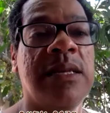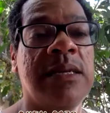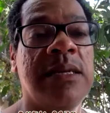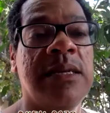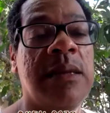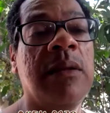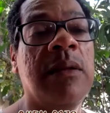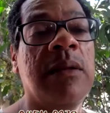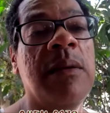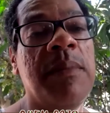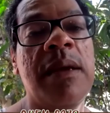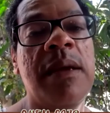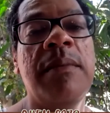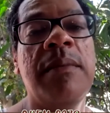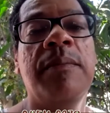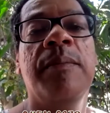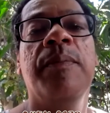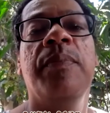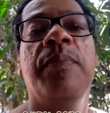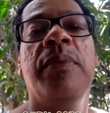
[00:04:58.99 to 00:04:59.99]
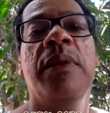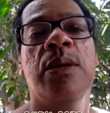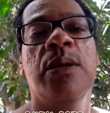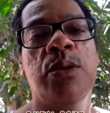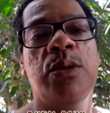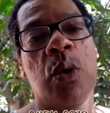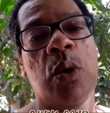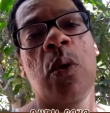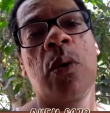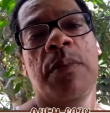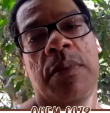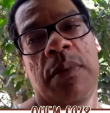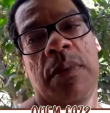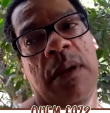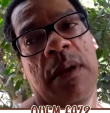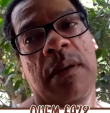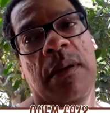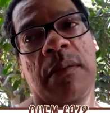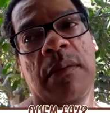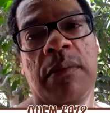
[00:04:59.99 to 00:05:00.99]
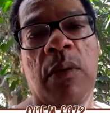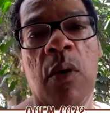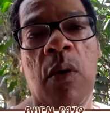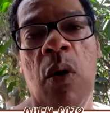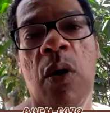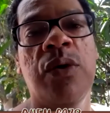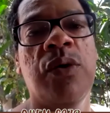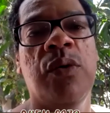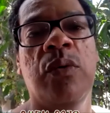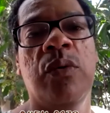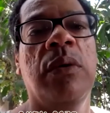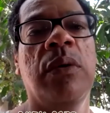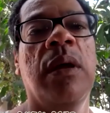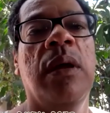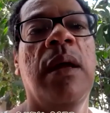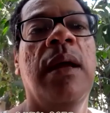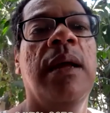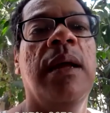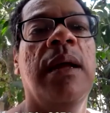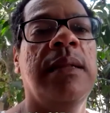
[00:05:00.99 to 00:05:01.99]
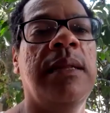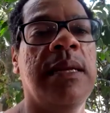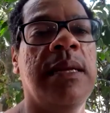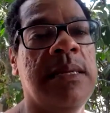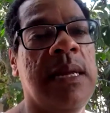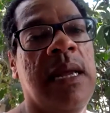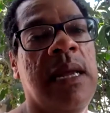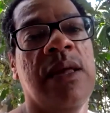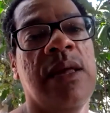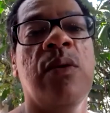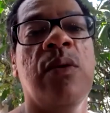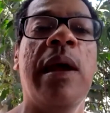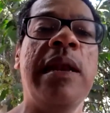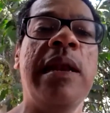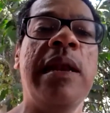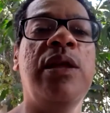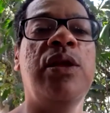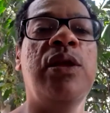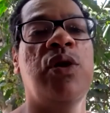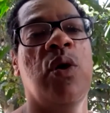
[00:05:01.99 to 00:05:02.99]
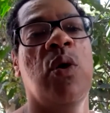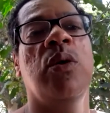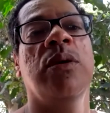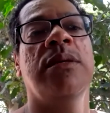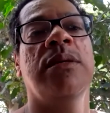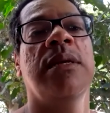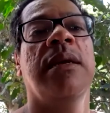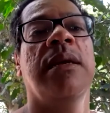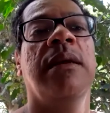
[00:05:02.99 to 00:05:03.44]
Que eu também sou, é, gosto dessa questão religiosa,